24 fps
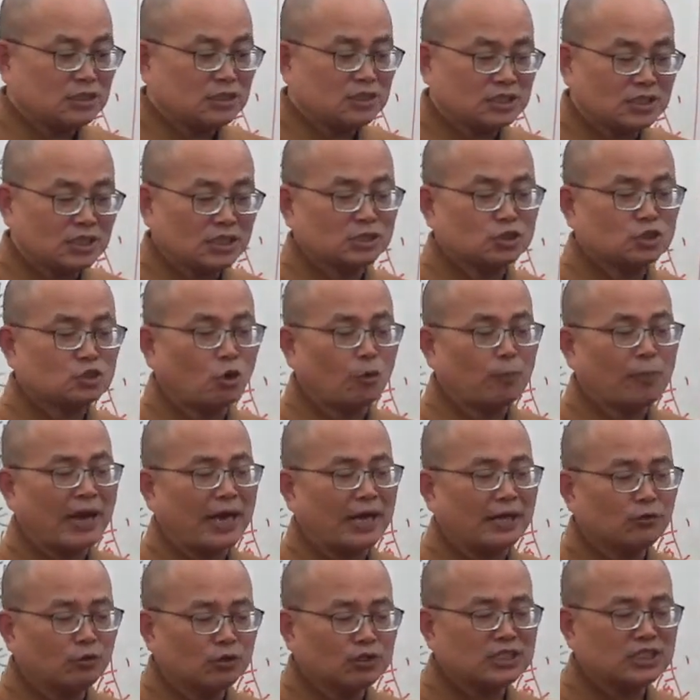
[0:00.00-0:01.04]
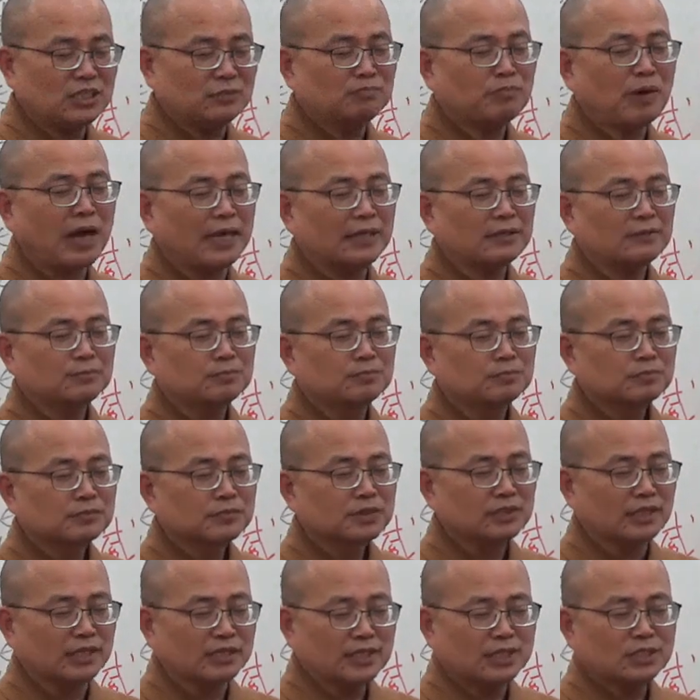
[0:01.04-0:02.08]
这个咒牌或金牌，
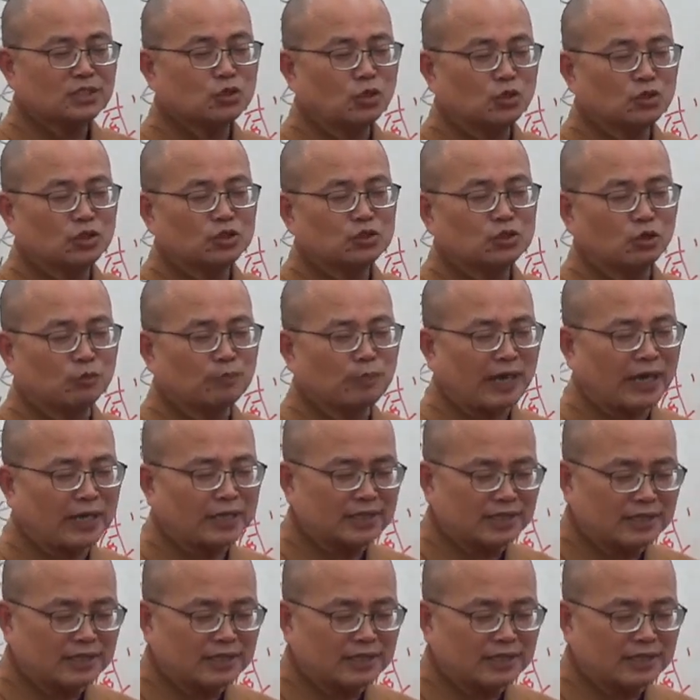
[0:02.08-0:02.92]
人言咒的咒牌、